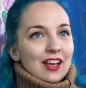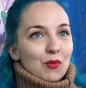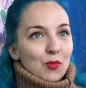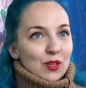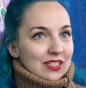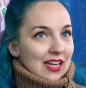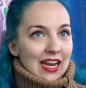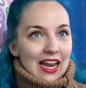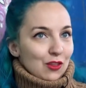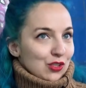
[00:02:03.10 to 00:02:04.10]
como pueden ser
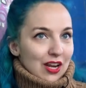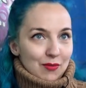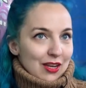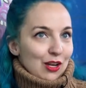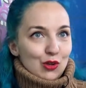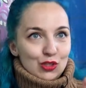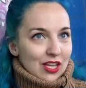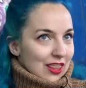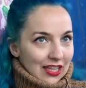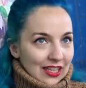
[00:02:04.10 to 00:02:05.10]
helados,
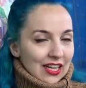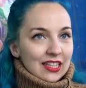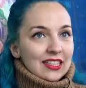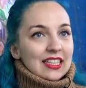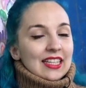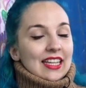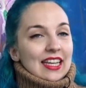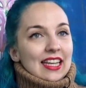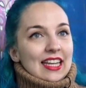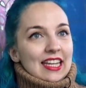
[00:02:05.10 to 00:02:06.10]
caramelos, etc.
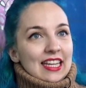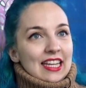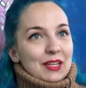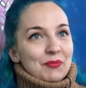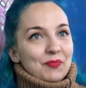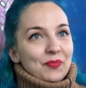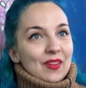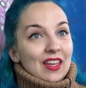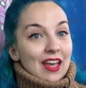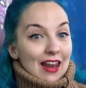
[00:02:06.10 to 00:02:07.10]
Y,
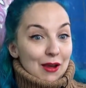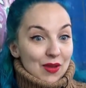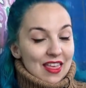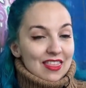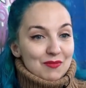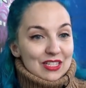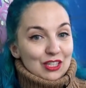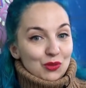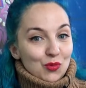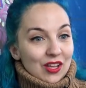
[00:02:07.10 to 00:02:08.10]
a la vez me
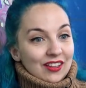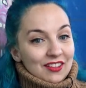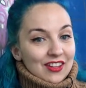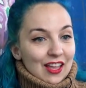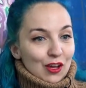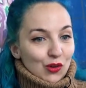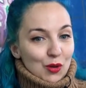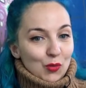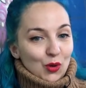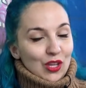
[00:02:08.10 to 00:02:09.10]
siento muy identificada con
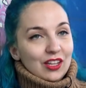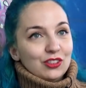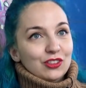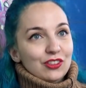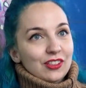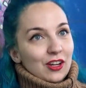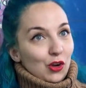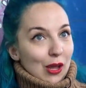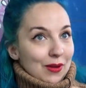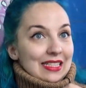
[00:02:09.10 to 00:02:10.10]
el proyecto,
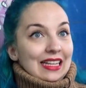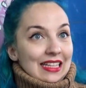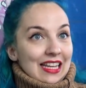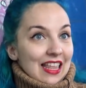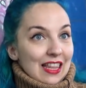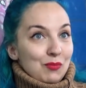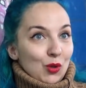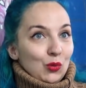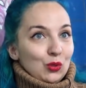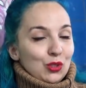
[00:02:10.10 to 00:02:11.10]
con la versatilidad del
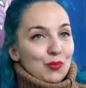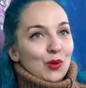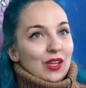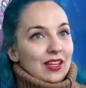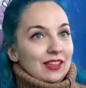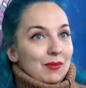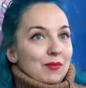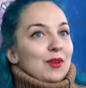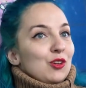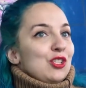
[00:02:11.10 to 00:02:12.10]
producto, porque
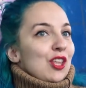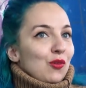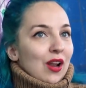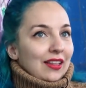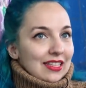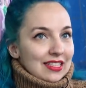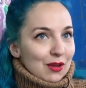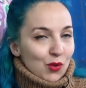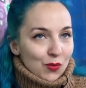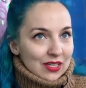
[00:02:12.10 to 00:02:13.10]
también me considero un
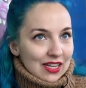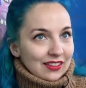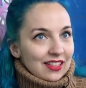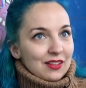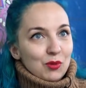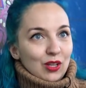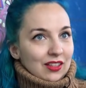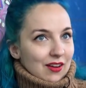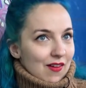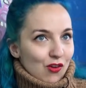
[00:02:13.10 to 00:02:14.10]
artista muy versátil,
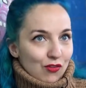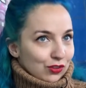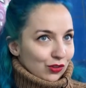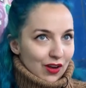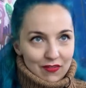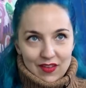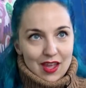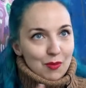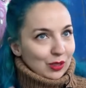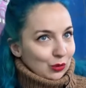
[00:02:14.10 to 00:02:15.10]
porque trabajo
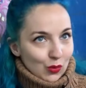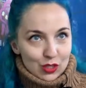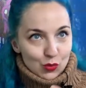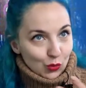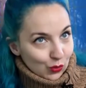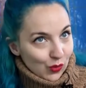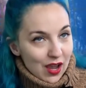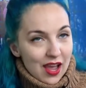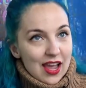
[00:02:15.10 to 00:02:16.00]
fotografía, pintura, escultura,